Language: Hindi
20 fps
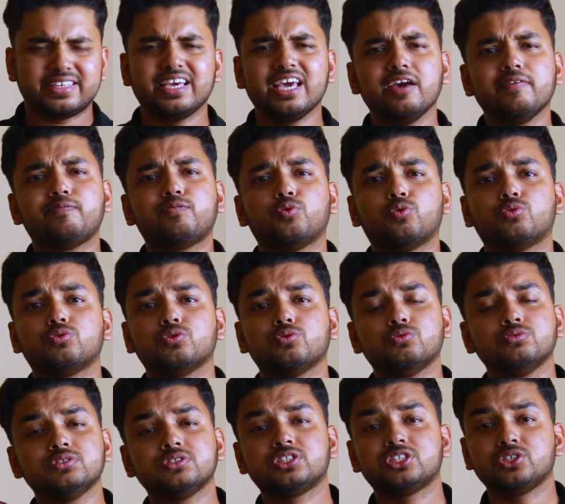ये फ़ोन
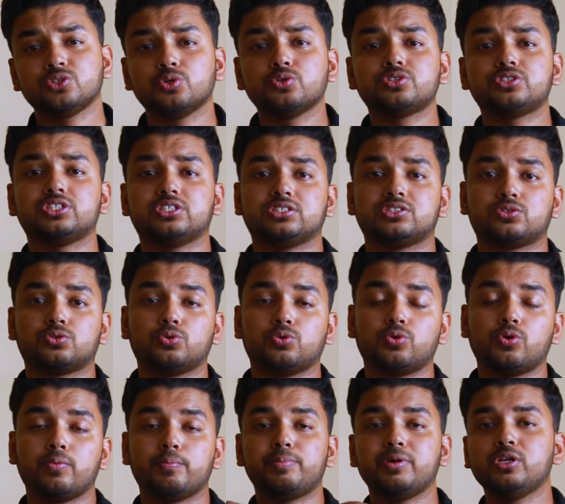उन तीनों चीज़
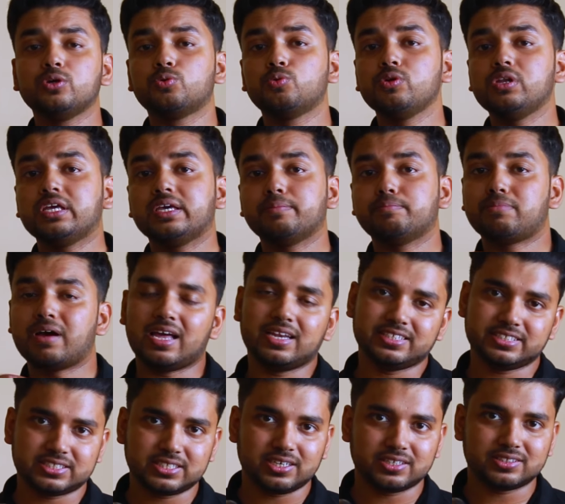को बिल्कुल ही
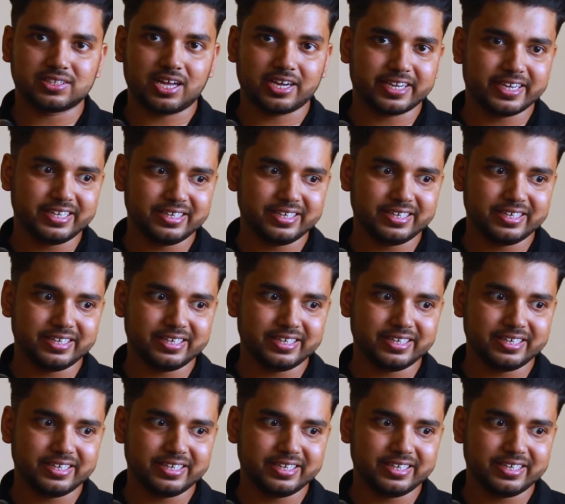बैलेंस्ड करता है